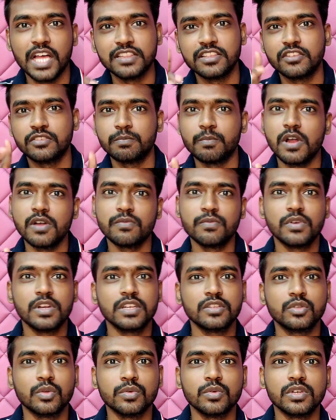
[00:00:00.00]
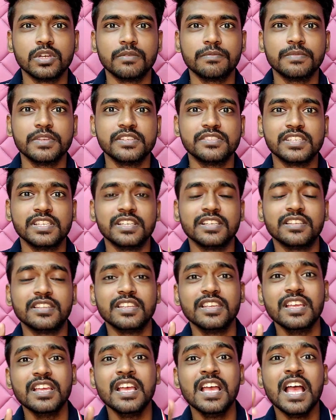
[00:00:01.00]
அந்த ஸ்மார்ட் ஃபோனை தொண்ணூறு பேஸ்
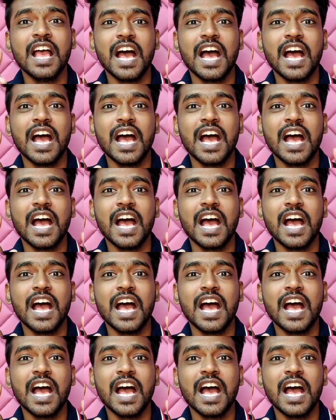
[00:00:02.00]
எடுக்குது